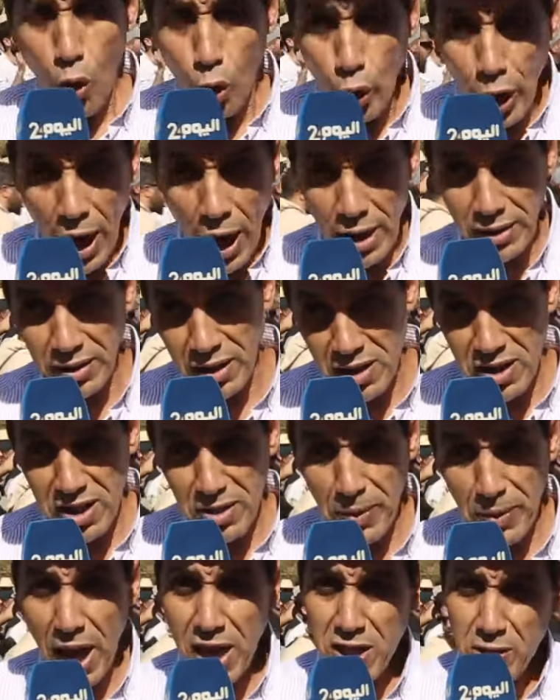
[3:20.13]
ونهار
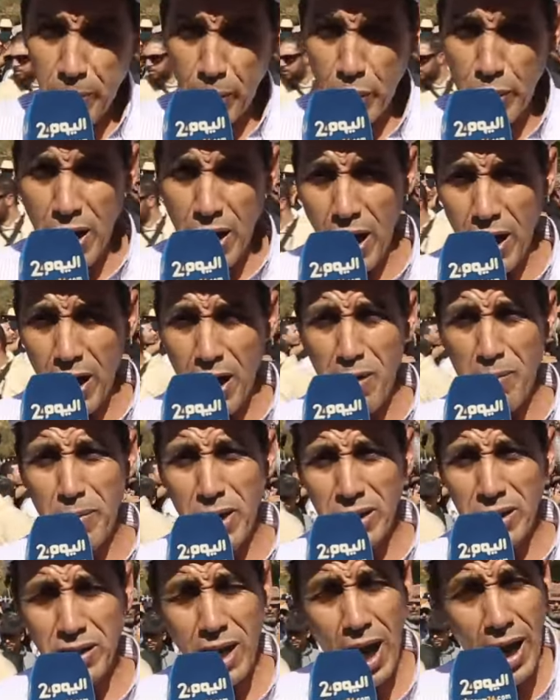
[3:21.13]
ترسمنا حسبوا لنا
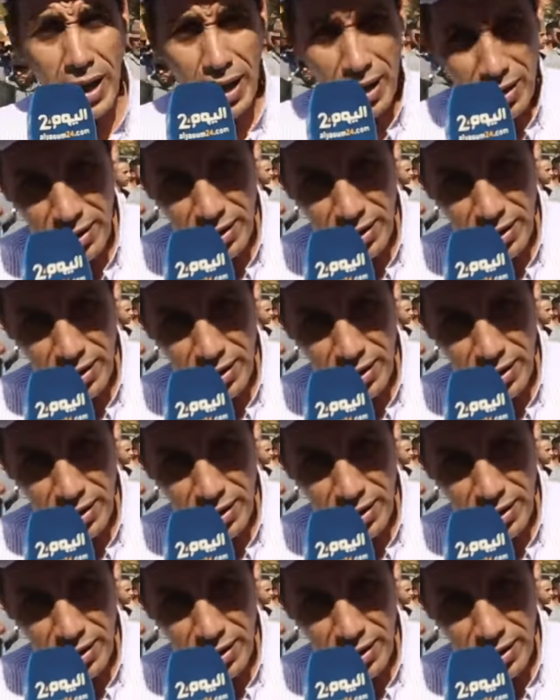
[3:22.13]
من تاريخ